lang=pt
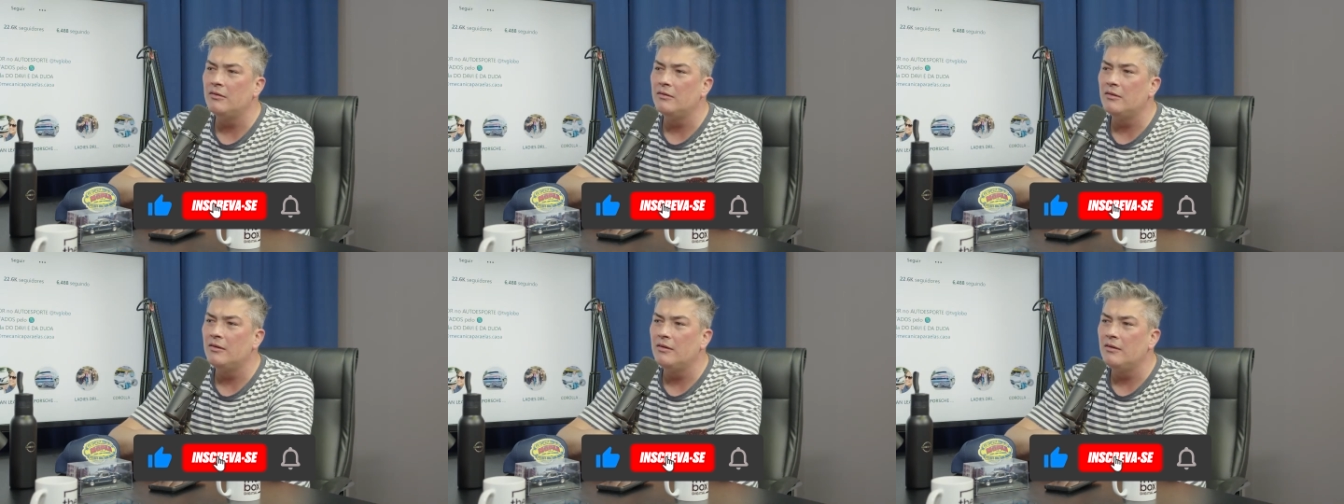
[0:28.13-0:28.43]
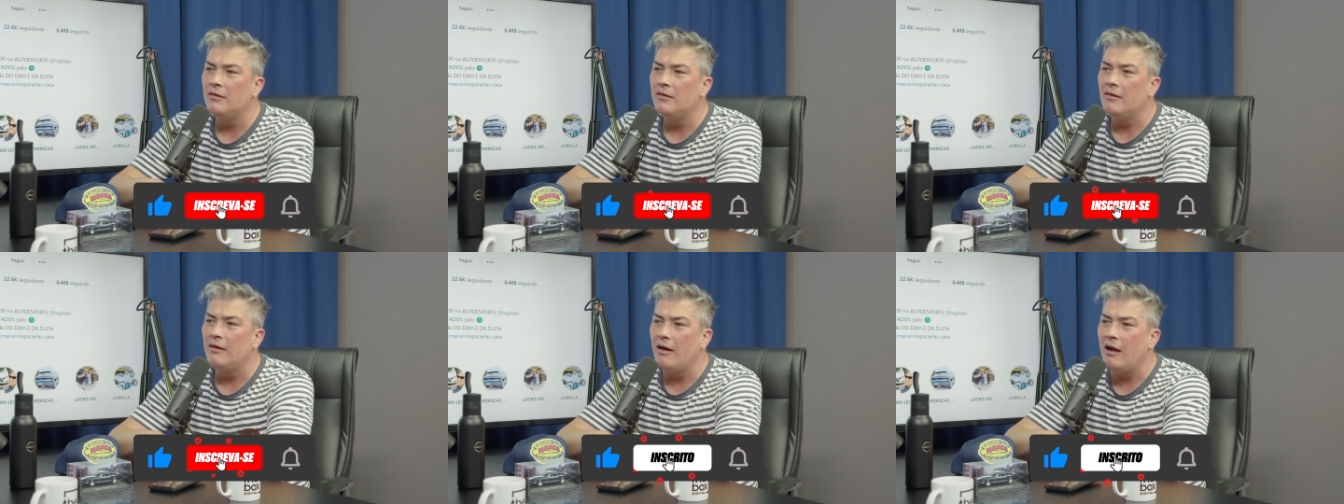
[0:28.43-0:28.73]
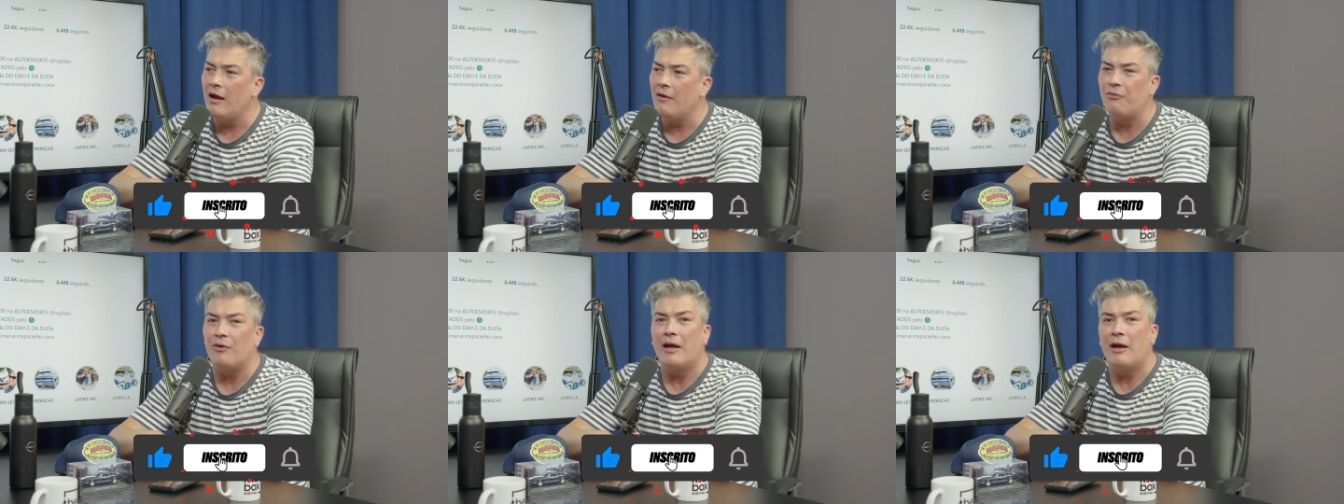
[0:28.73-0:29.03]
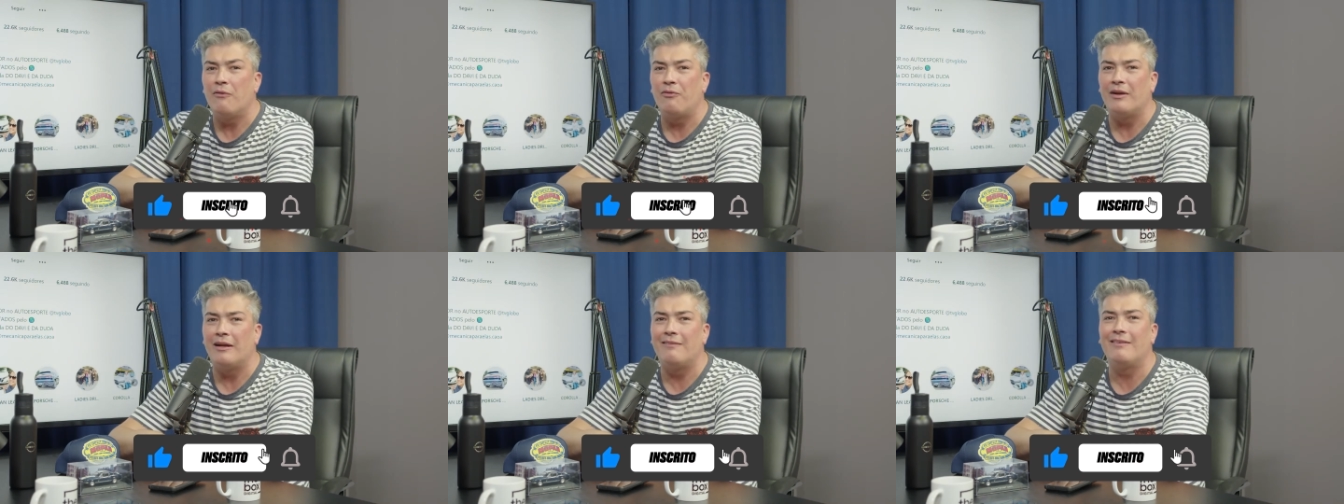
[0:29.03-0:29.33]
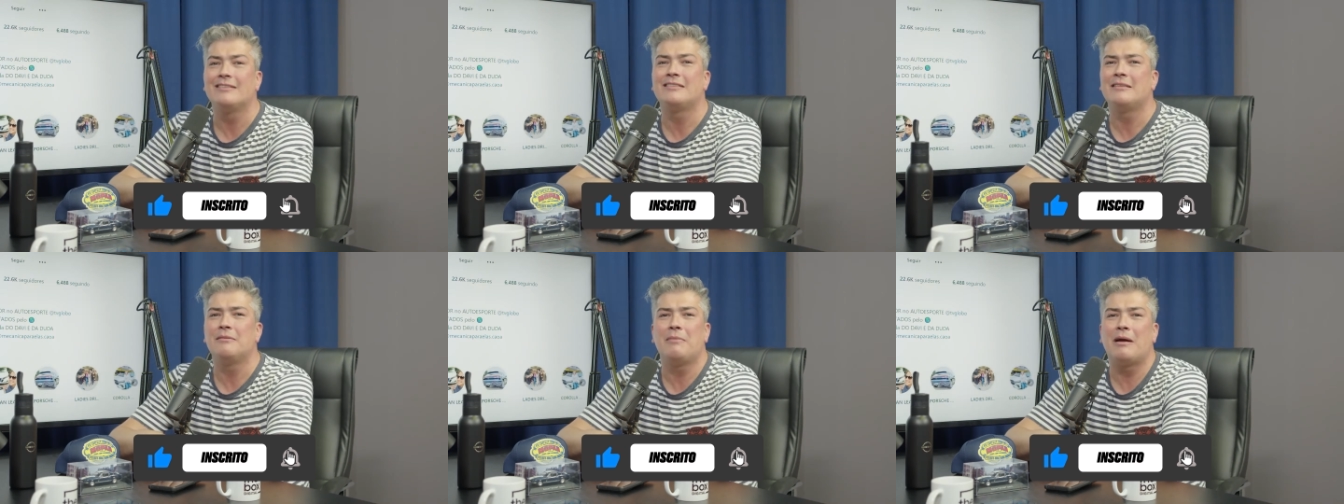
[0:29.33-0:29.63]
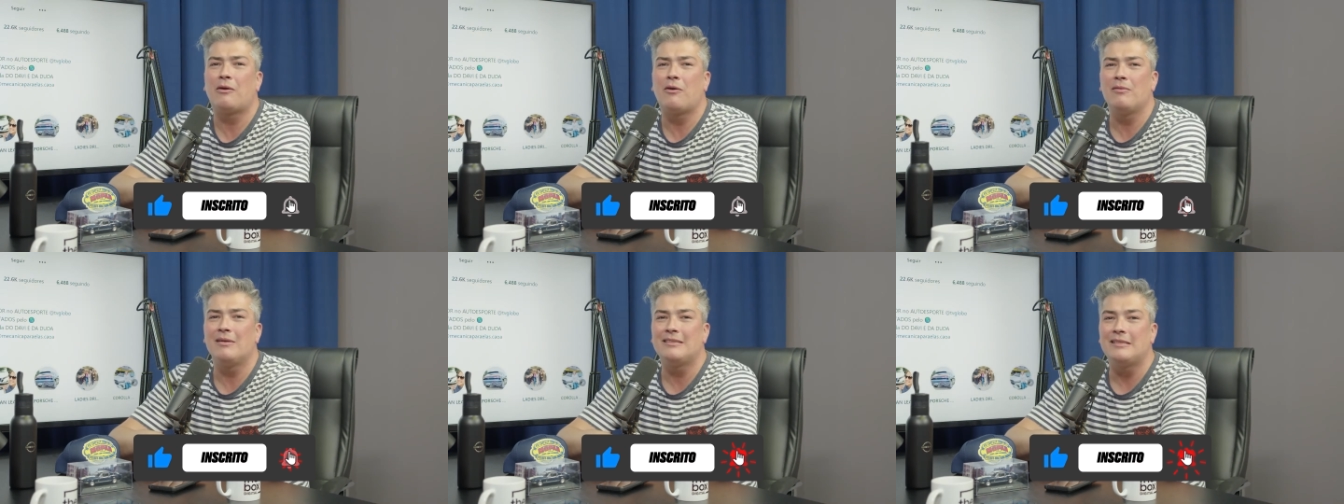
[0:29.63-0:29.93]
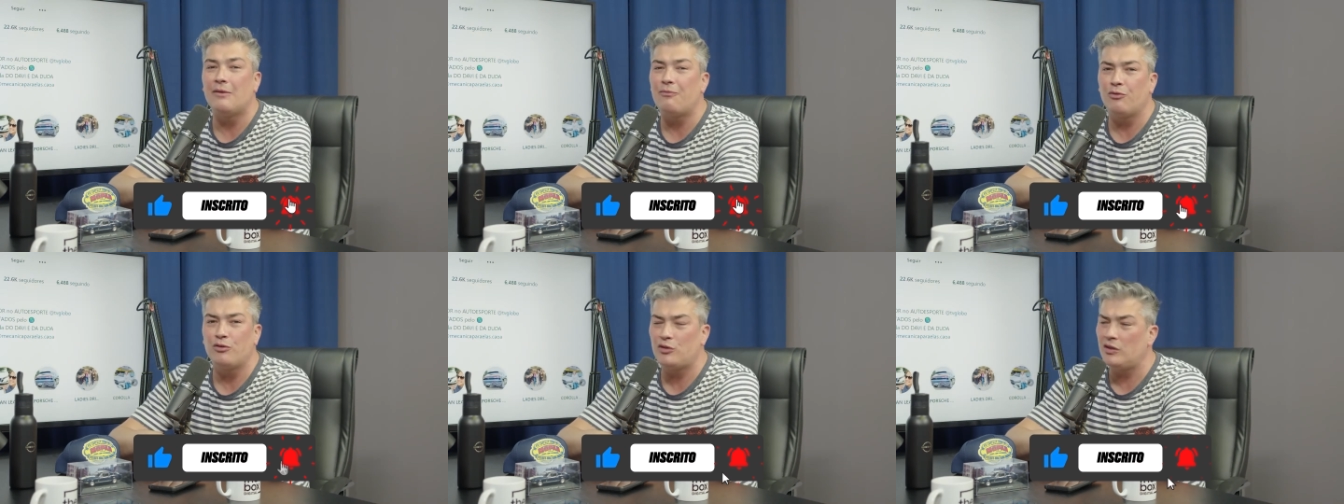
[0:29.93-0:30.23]
Ainda tem esse Eu, peso, eu falava né? assim, mas como
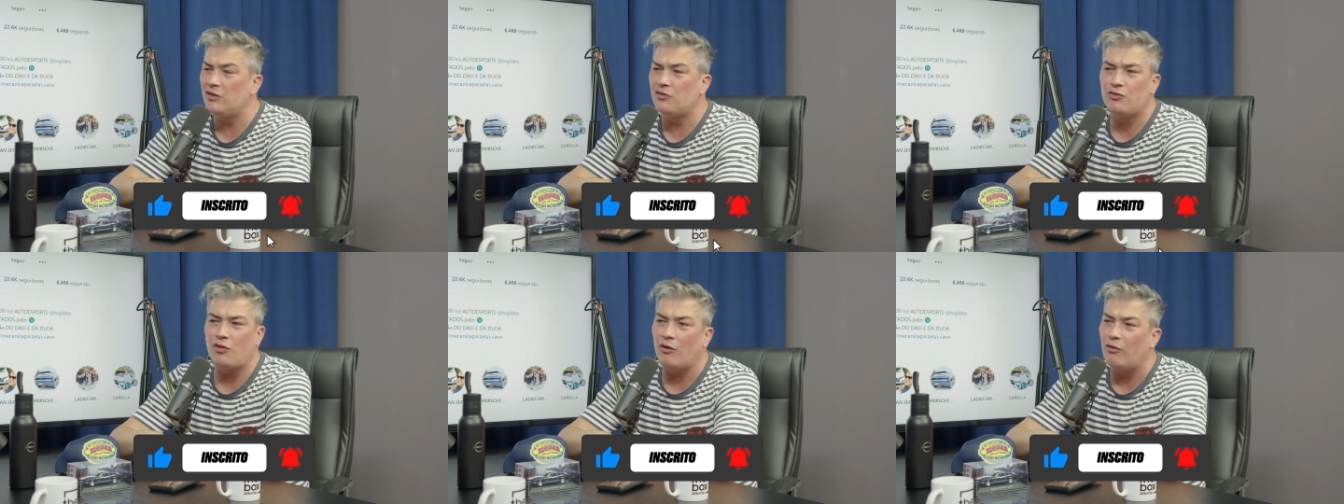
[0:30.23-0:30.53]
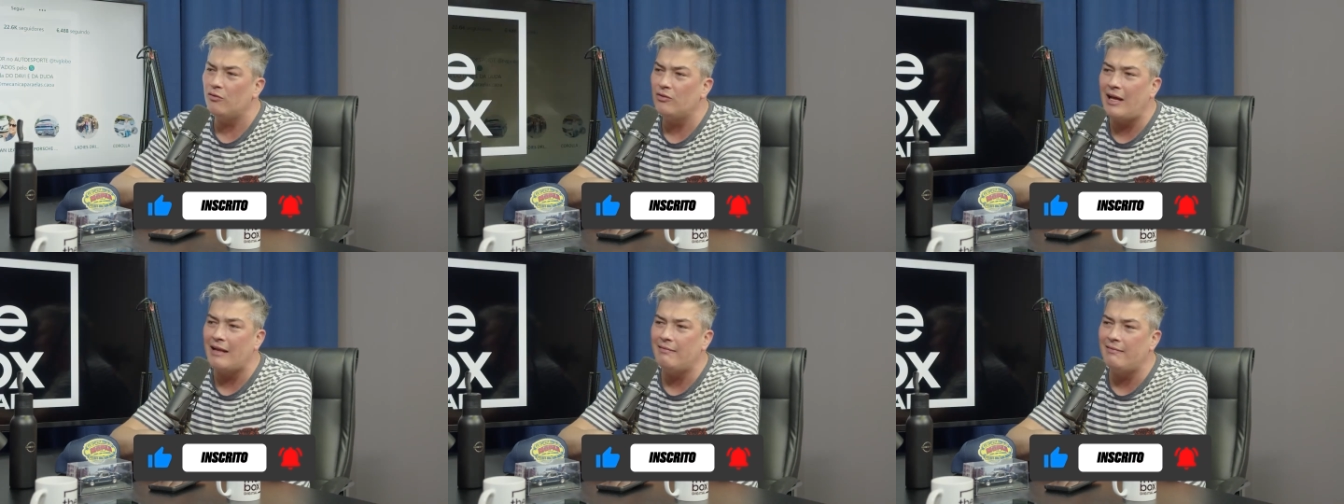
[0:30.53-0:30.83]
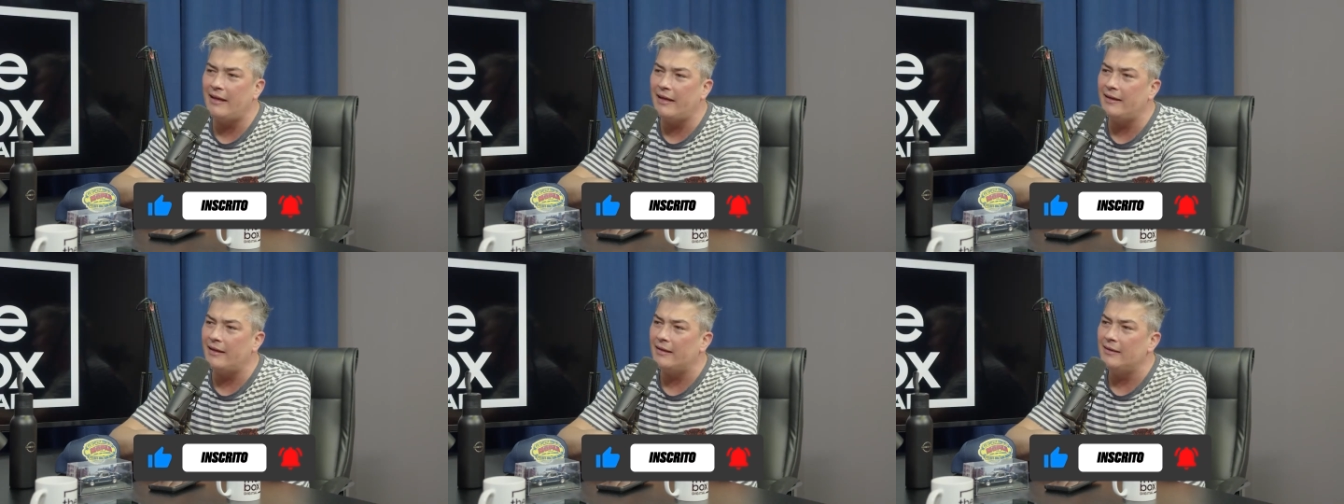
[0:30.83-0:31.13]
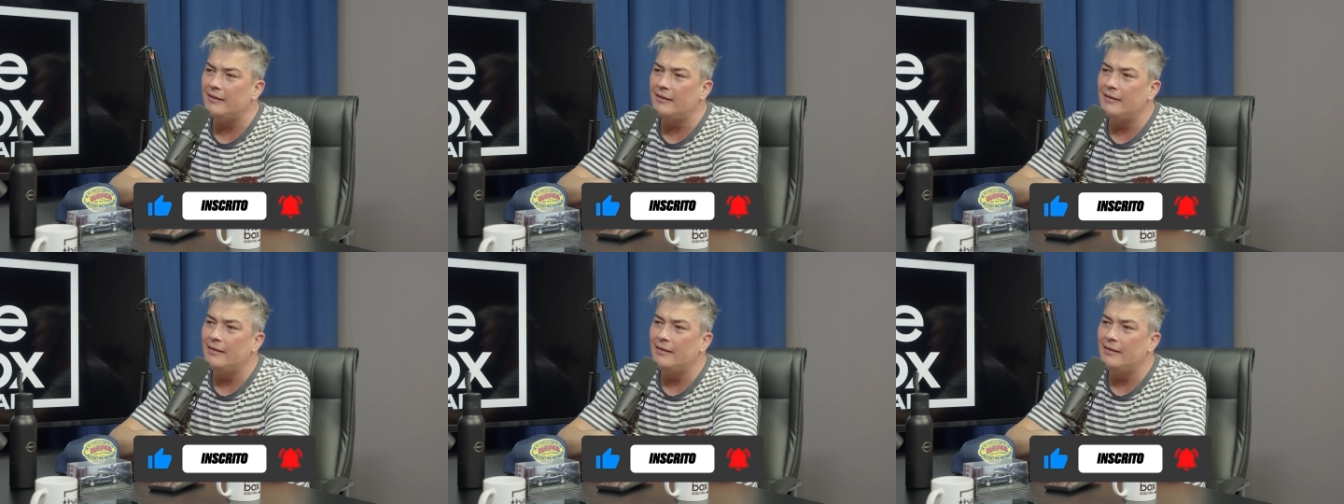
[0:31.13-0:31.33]
assim? fosse assim, só no Datena.